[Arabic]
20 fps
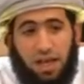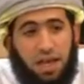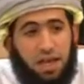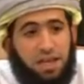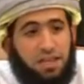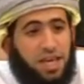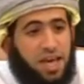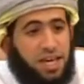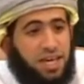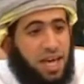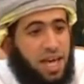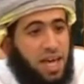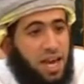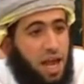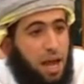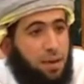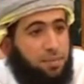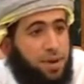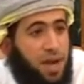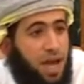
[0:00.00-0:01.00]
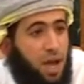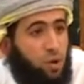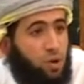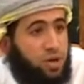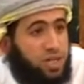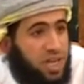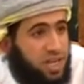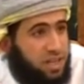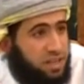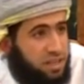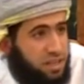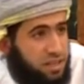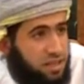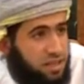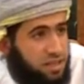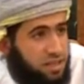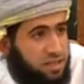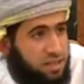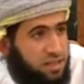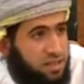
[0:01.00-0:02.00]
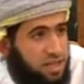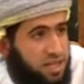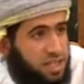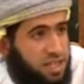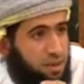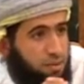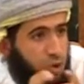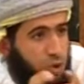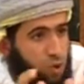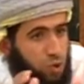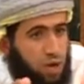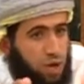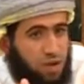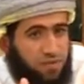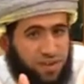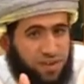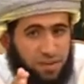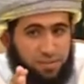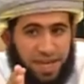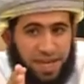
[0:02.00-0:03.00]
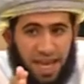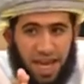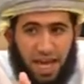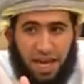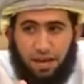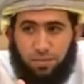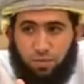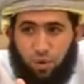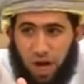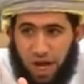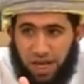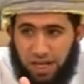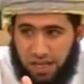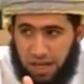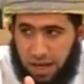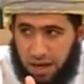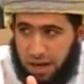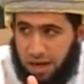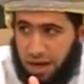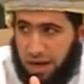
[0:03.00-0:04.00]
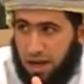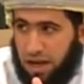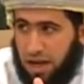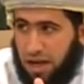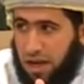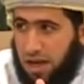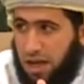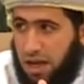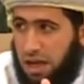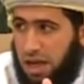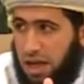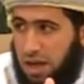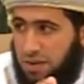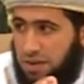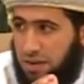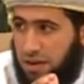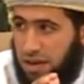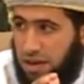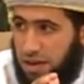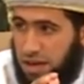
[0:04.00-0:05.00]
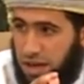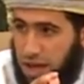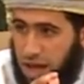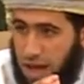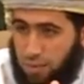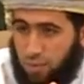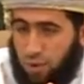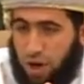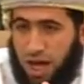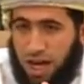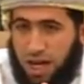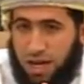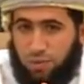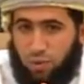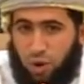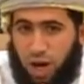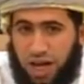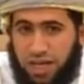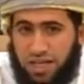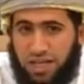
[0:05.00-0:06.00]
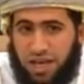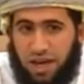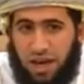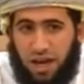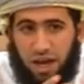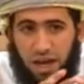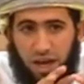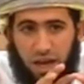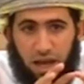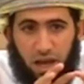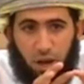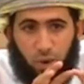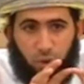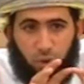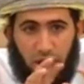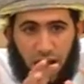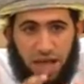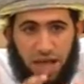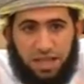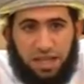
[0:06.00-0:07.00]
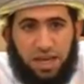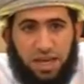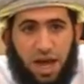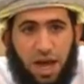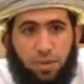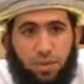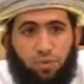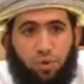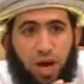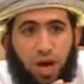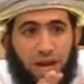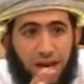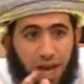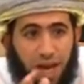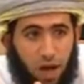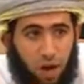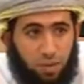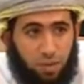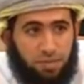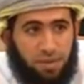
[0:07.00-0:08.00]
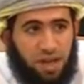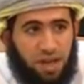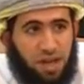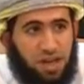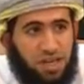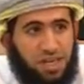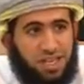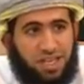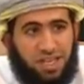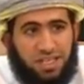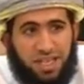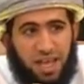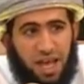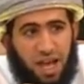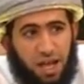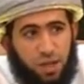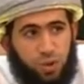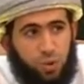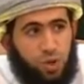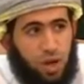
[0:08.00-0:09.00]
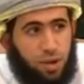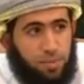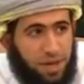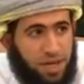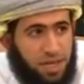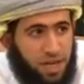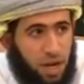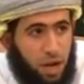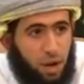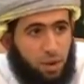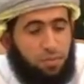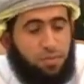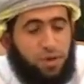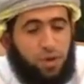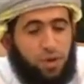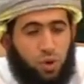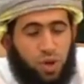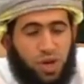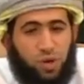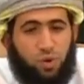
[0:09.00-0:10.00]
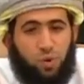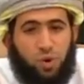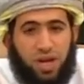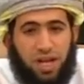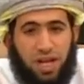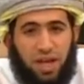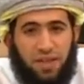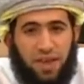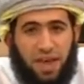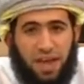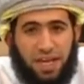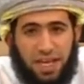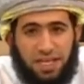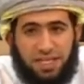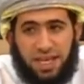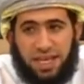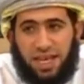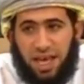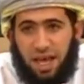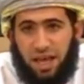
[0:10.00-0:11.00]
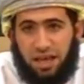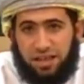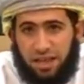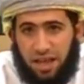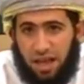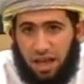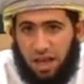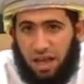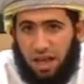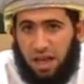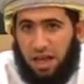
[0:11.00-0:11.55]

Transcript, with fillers: إذا كان أبناء الجد يجتمعون في مكان معين أموال معينة وهذه الأموال لهم يتساعدون بينهم يخرجون كذلك زكاة